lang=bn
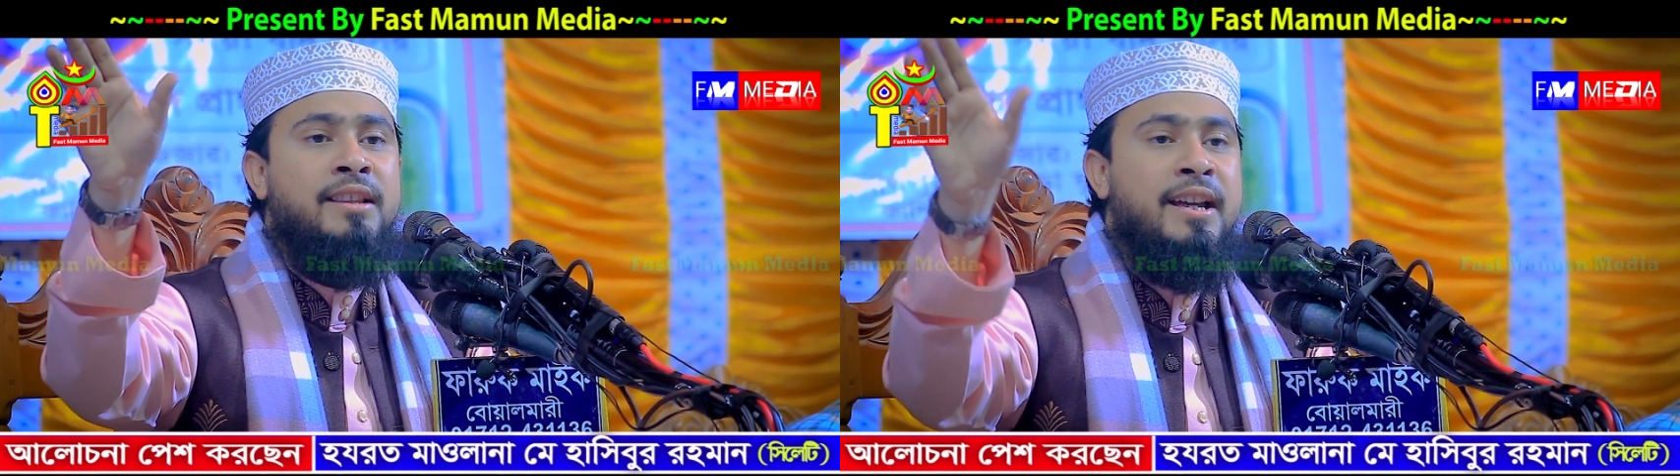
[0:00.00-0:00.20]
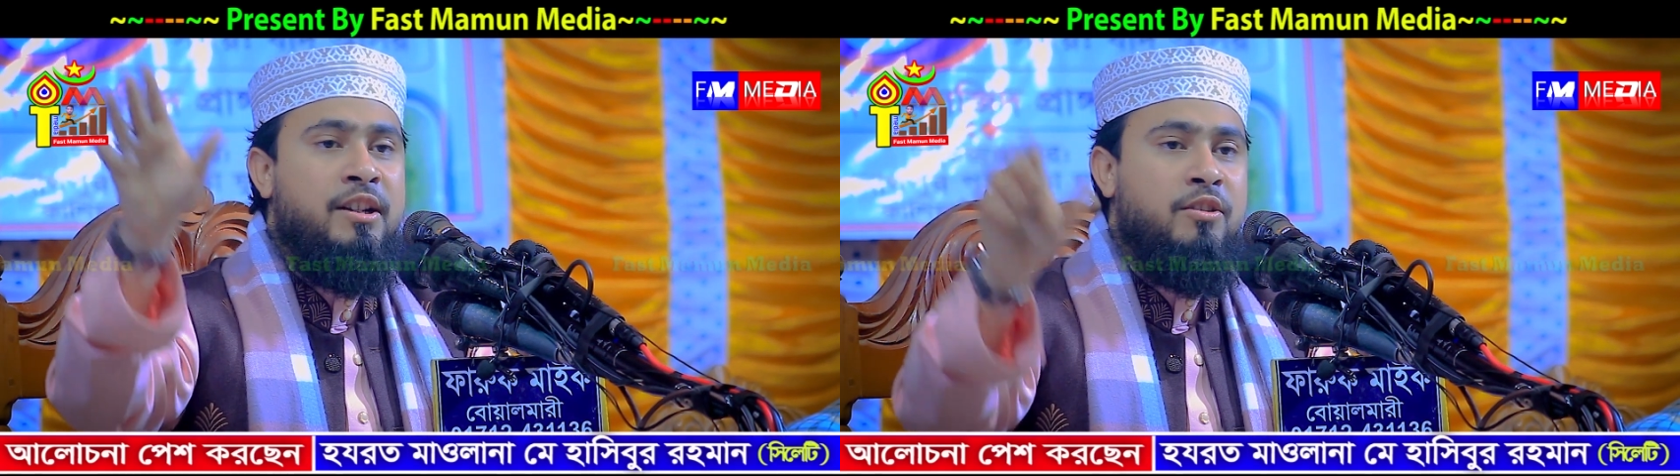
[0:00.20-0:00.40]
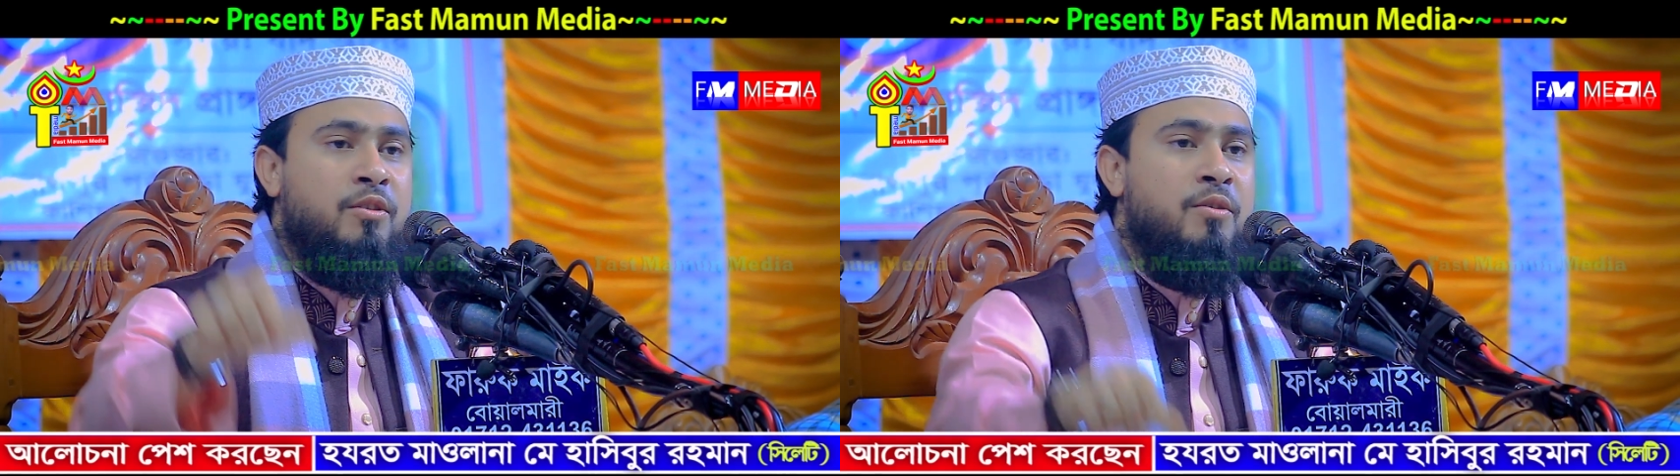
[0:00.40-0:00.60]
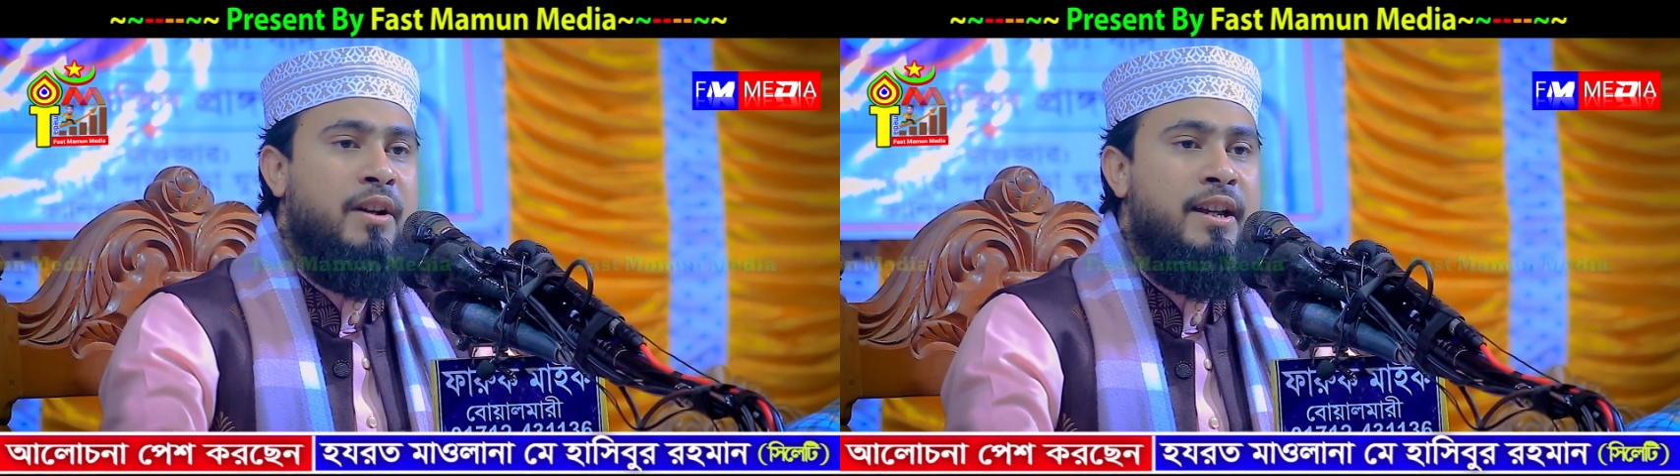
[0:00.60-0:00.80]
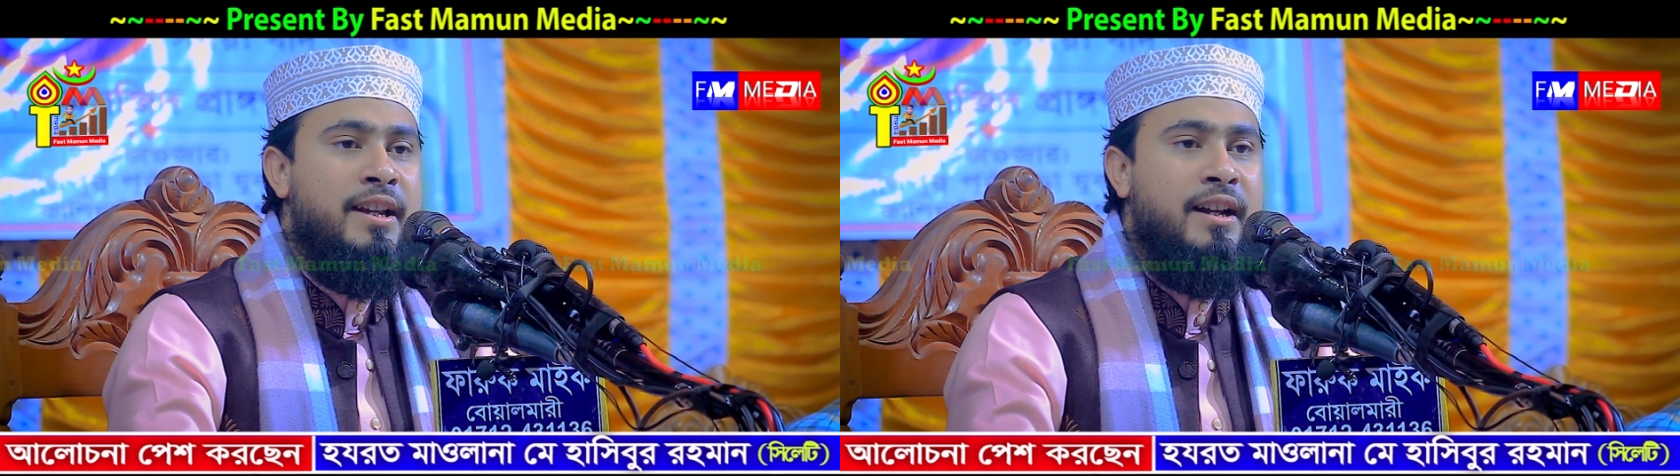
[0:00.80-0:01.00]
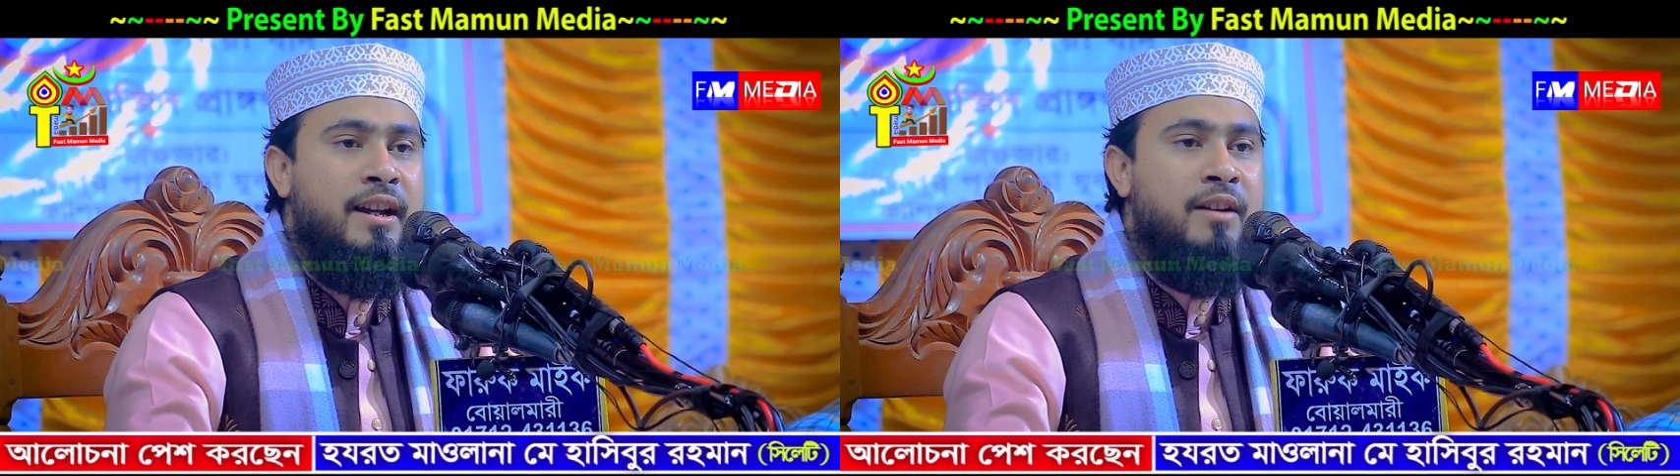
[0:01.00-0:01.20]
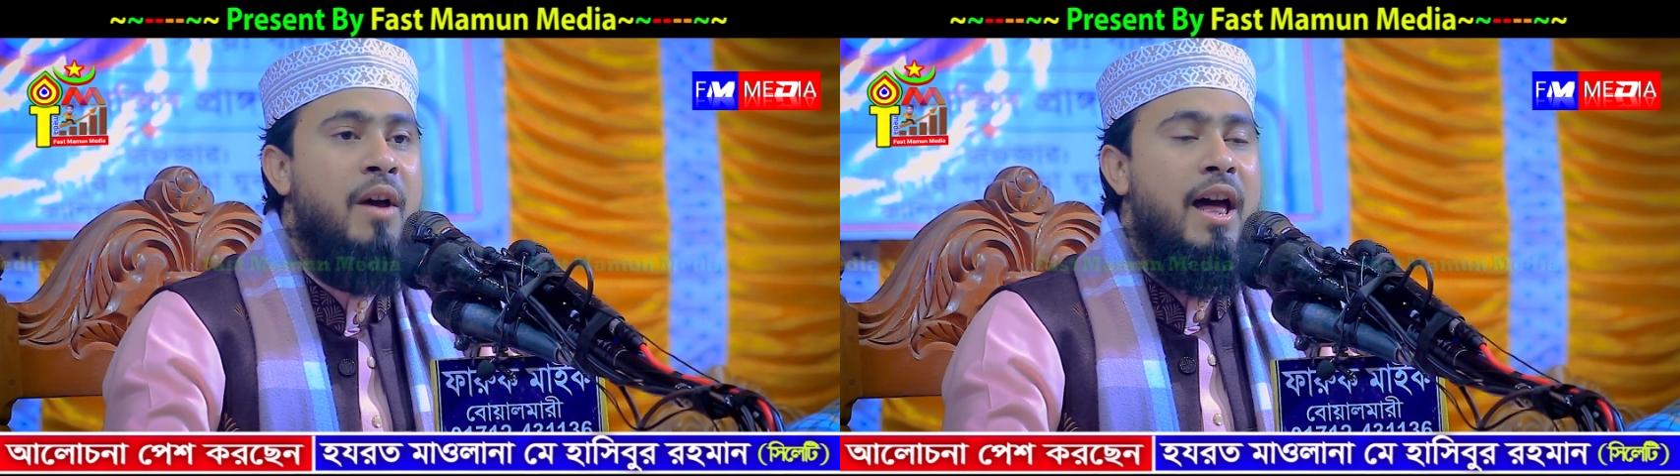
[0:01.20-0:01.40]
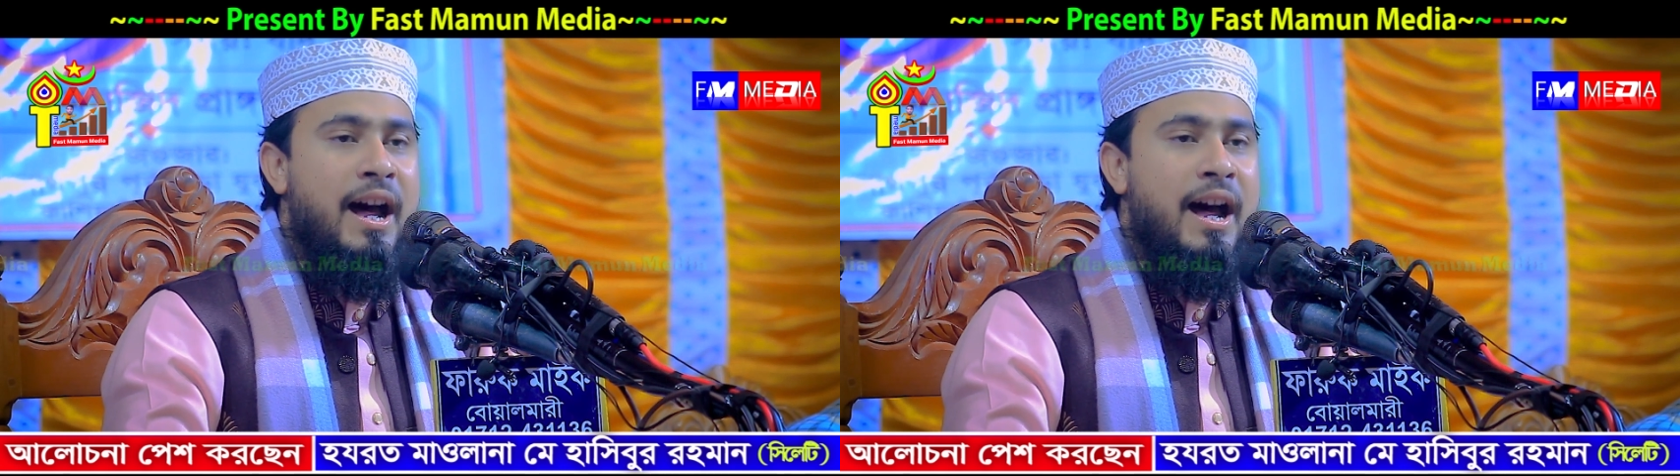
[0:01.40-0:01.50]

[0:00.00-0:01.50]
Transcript: দেখতো কি কেউ